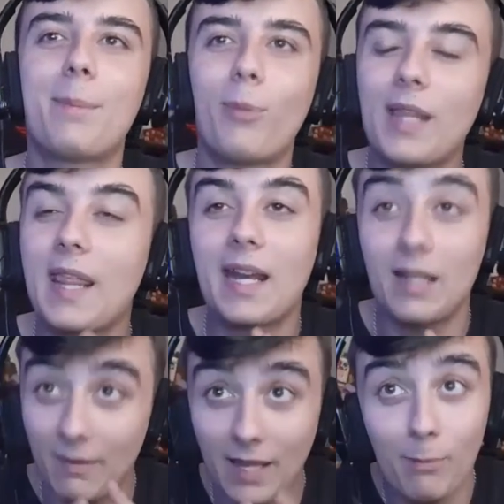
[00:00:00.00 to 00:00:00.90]

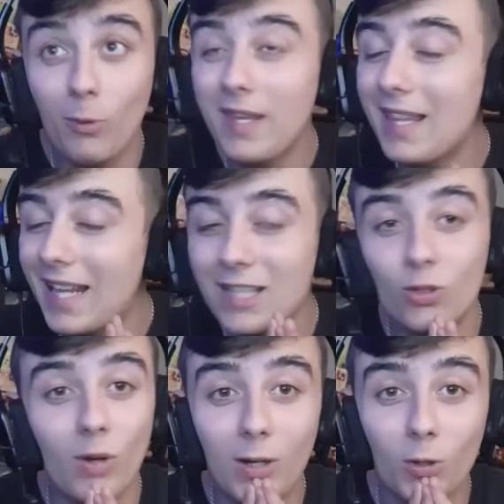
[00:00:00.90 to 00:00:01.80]
de verdad, puede dar
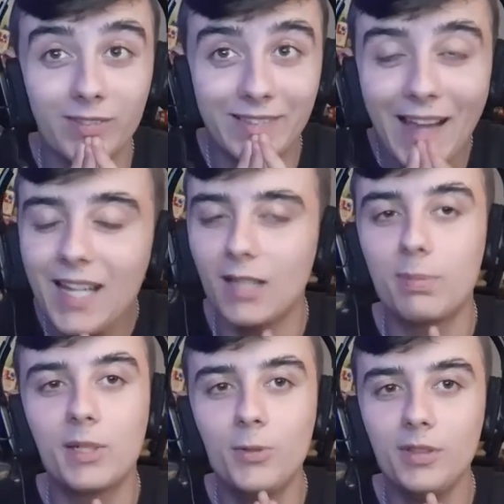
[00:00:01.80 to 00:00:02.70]
esto algo tan
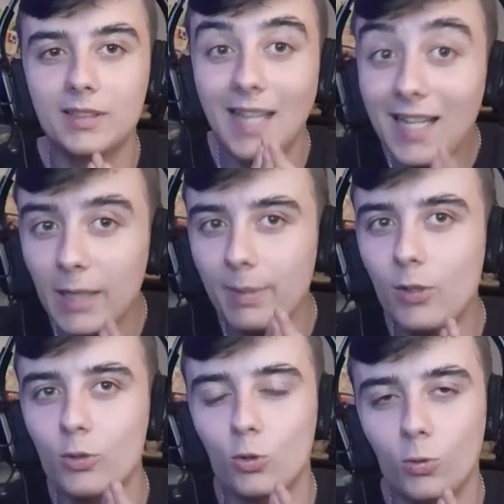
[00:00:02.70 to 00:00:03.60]
épico, tan
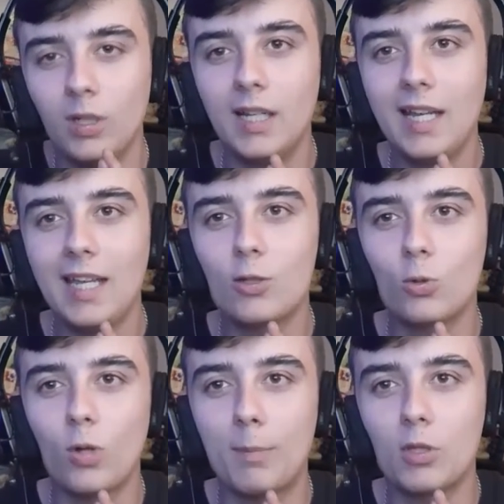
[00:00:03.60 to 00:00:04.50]
épico en, su, en
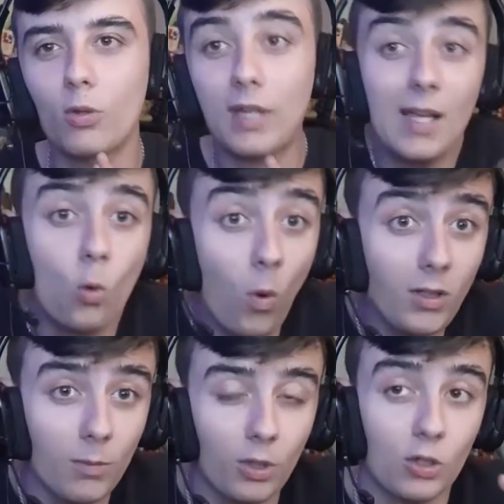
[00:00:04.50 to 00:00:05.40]
sus episodios. Quedan
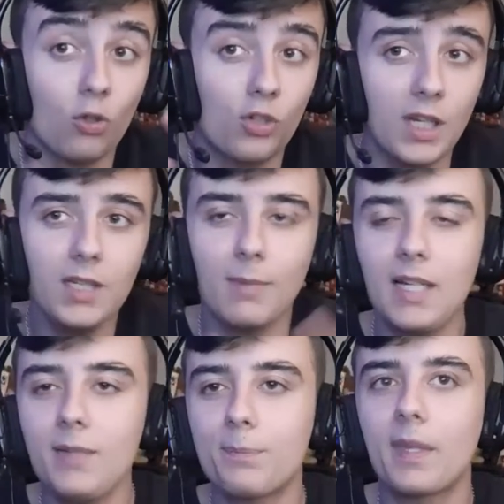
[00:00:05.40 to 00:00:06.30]
cuatro, porque son seis,
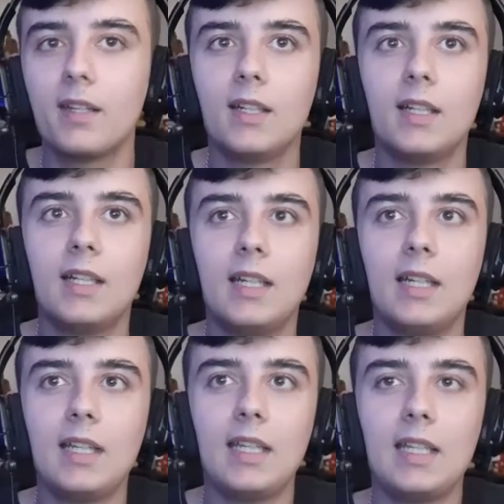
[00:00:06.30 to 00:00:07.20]
¿vale?
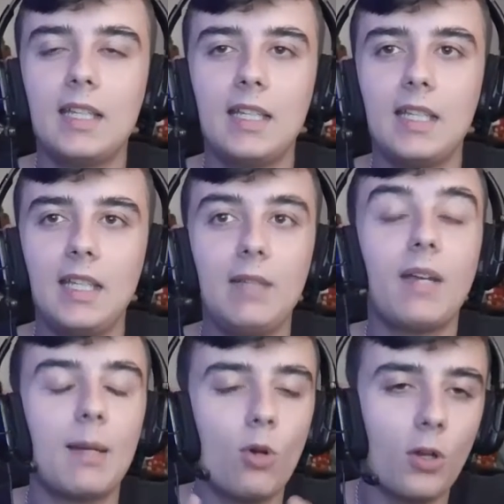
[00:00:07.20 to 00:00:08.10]
Y,
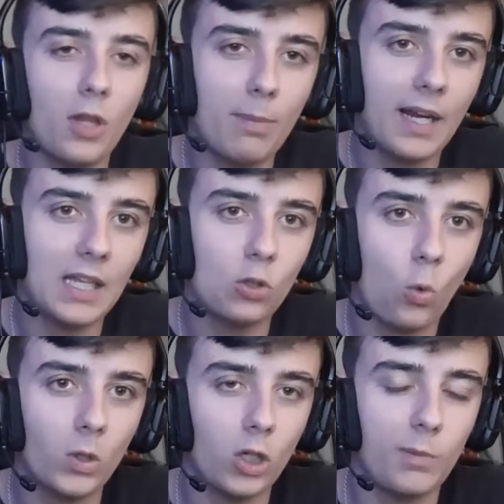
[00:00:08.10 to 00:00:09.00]
veremos que nos deparan estos
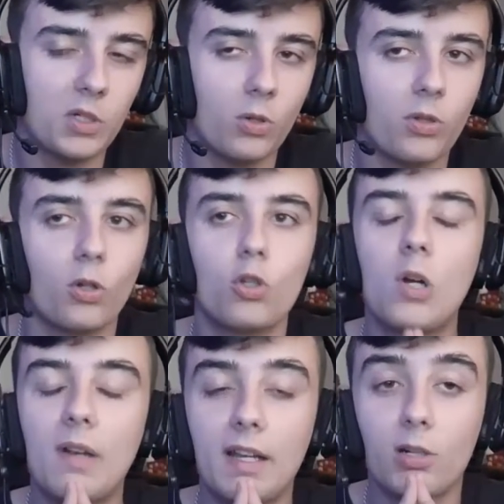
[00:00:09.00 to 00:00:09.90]
cuatro episodios. Yo
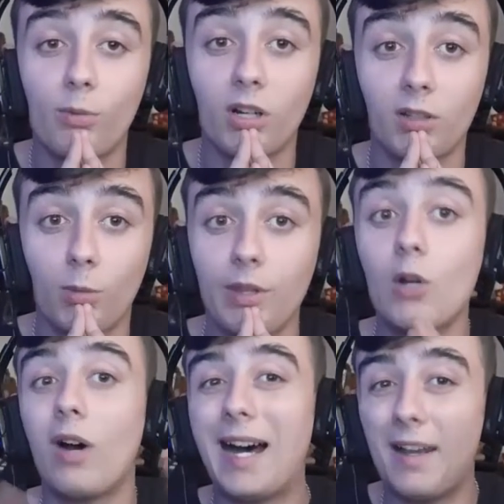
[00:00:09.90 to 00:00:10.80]
hablaré, como, como
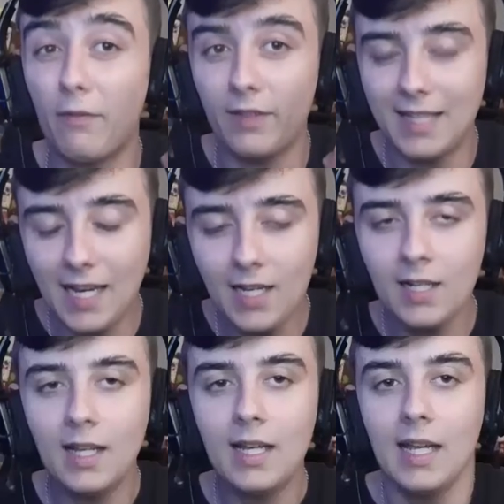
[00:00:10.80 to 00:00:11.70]
digo, al final.
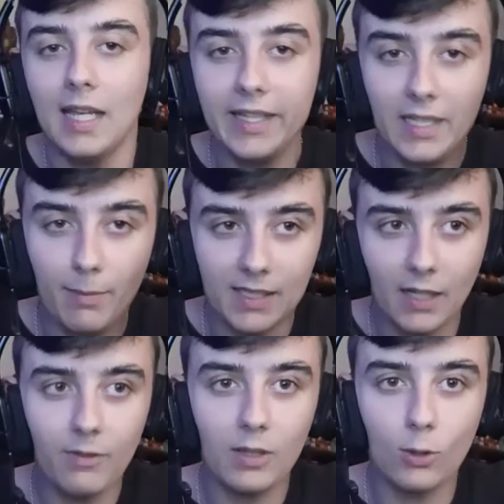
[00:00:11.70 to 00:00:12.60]
Y si me
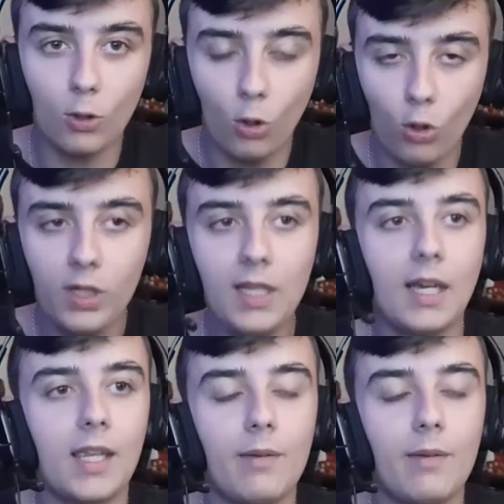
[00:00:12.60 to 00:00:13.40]
estáis viendo hoy, a día